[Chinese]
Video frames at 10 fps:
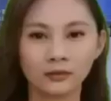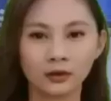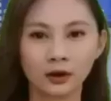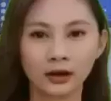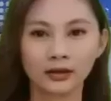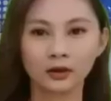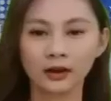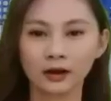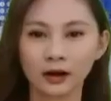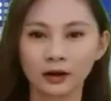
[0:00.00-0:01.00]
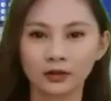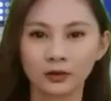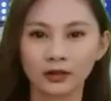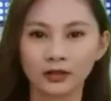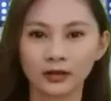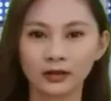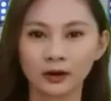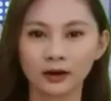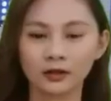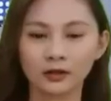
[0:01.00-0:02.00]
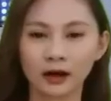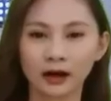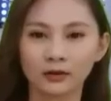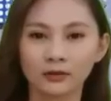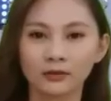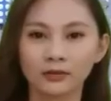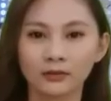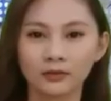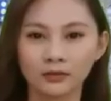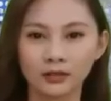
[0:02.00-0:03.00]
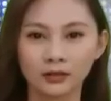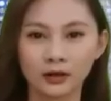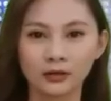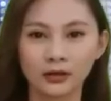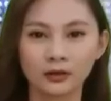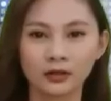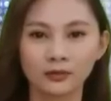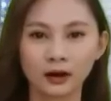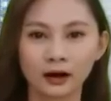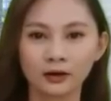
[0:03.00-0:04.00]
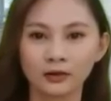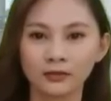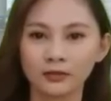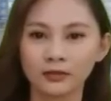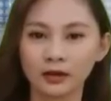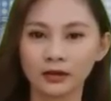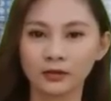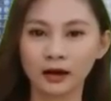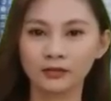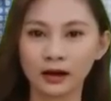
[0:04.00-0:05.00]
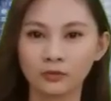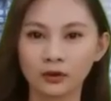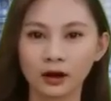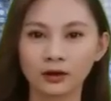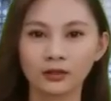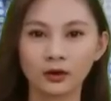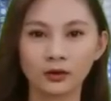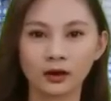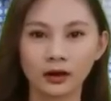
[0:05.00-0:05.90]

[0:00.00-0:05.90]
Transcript: 宋慧乔和李敏镐正在约会，还公开穿着情侣装在机场。宋